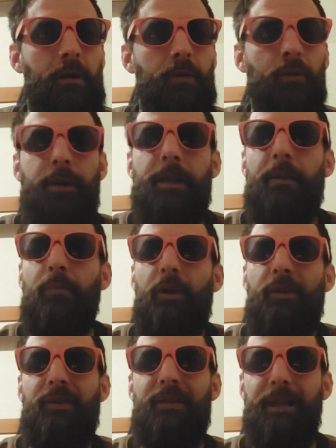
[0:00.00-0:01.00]
le riz a
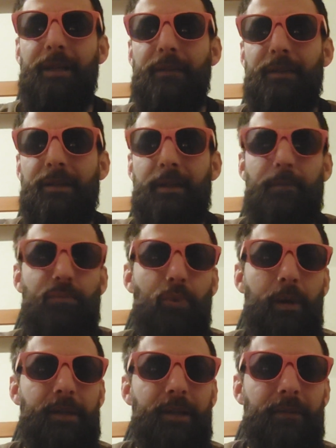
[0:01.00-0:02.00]
moisi très vite, il a
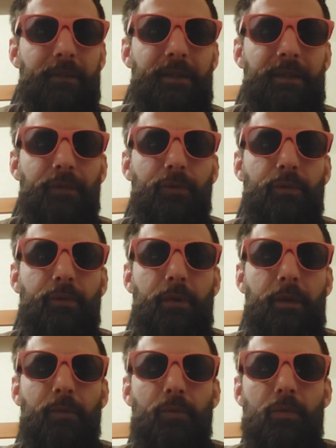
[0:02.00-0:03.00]
pourri très vite, et celui de
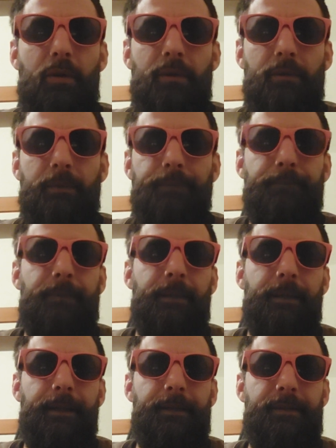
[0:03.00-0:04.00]
l'amour
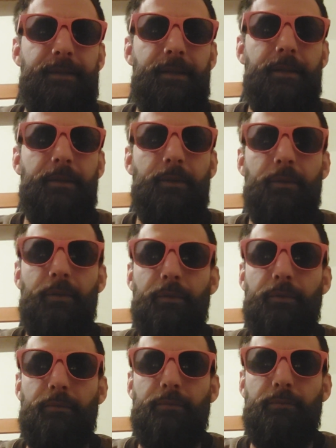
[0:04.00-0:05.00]
est resté
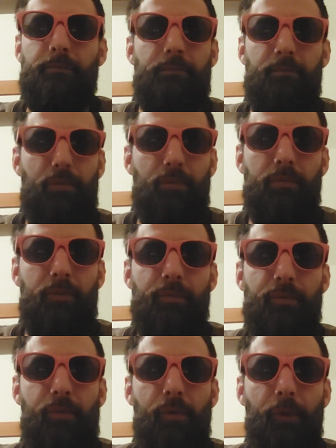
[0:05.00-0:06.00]
bon le
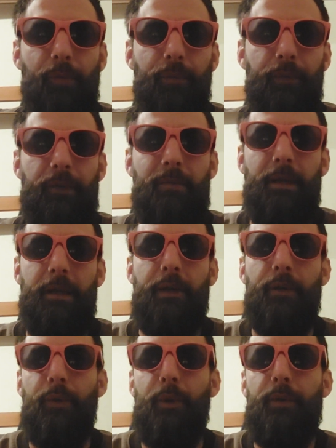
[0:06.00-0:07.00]
plus longtemps possible, et
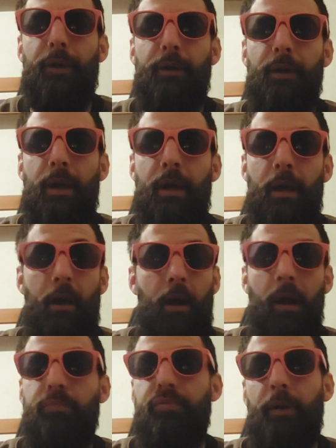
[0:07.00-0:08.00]
le neutre
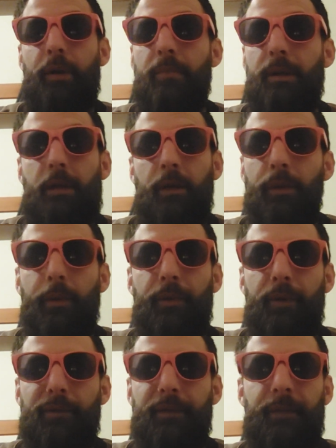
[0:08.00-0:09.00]
a pourri de manière
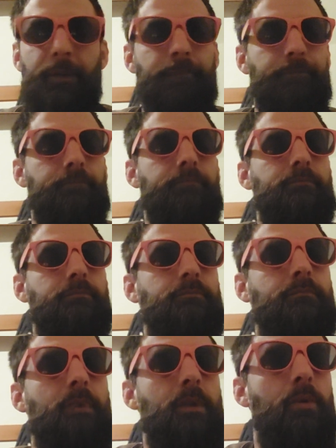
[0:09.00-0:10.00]
neutre, en fait.
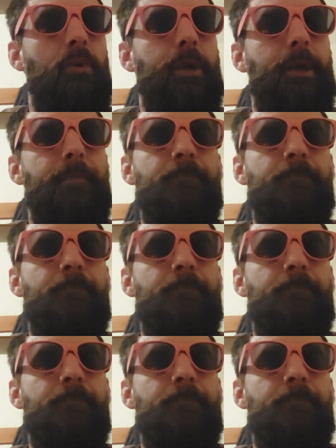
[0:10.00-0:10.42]
Ok